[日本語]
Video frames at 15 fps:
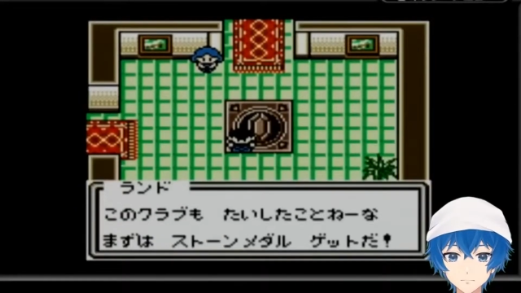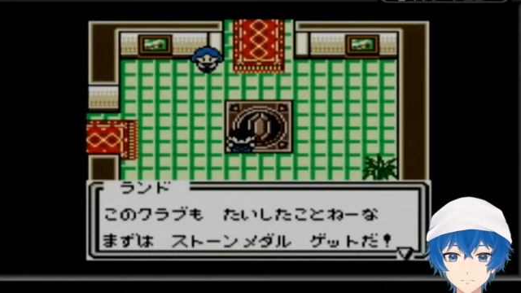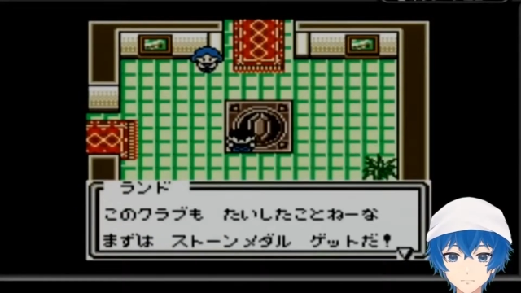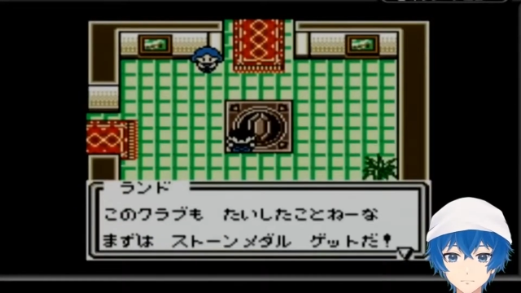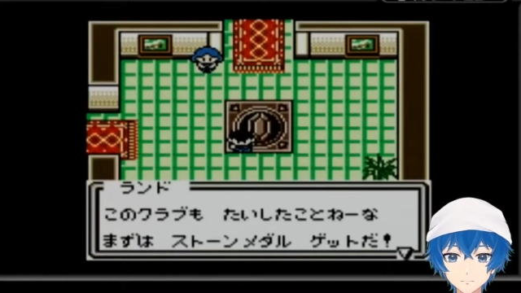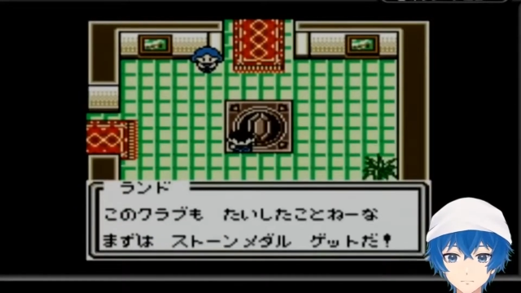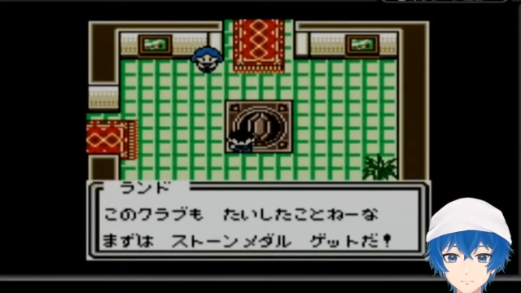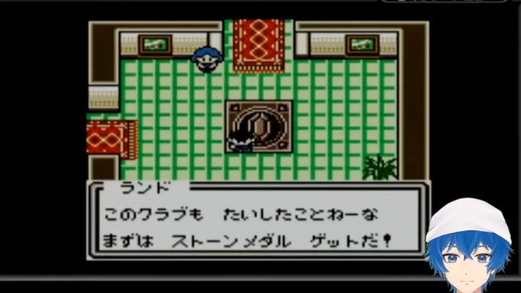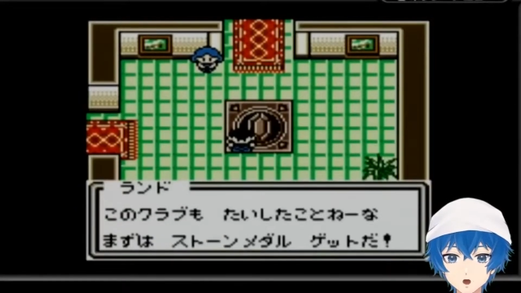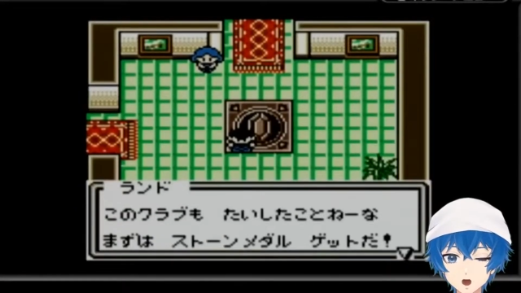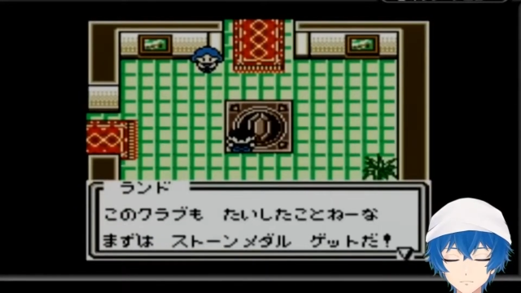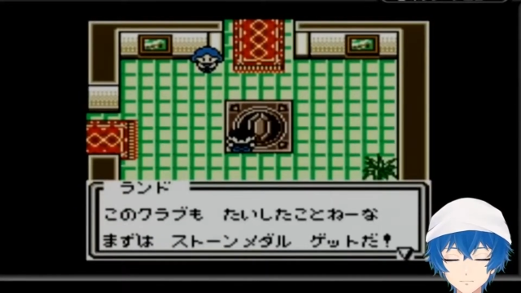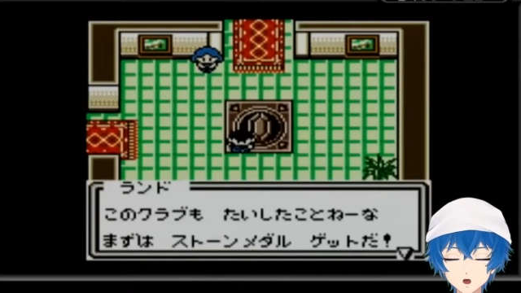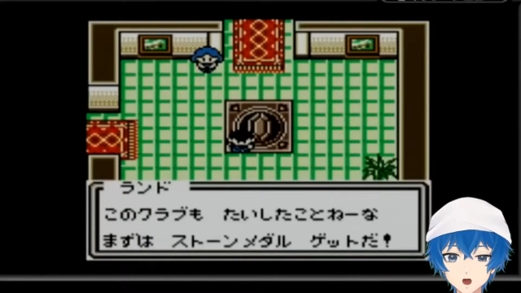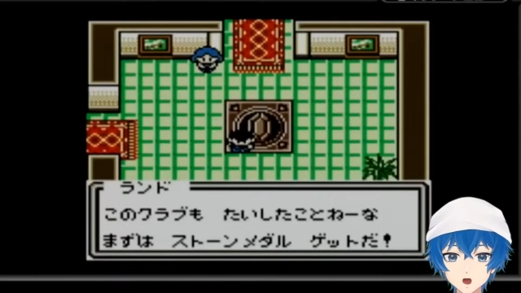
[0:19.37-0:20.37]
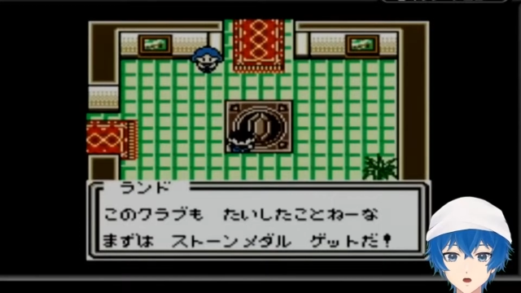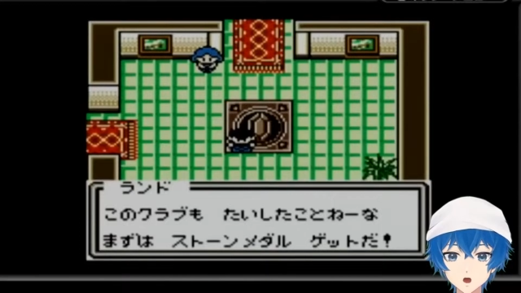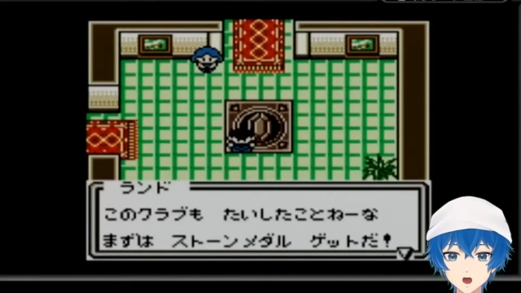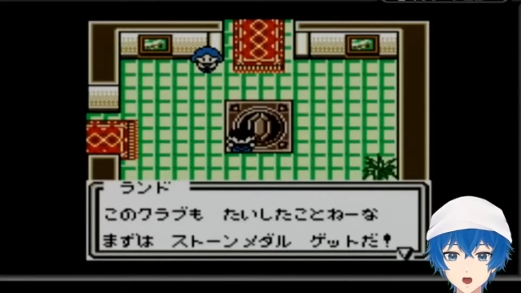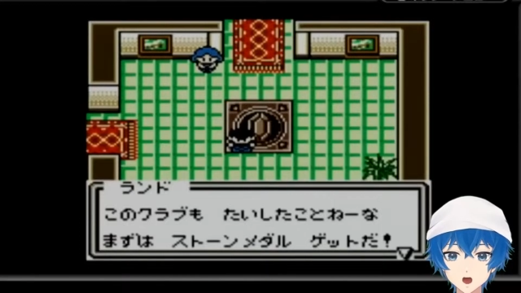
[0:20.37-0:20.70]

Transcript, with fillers: このクラブ大したことねえな。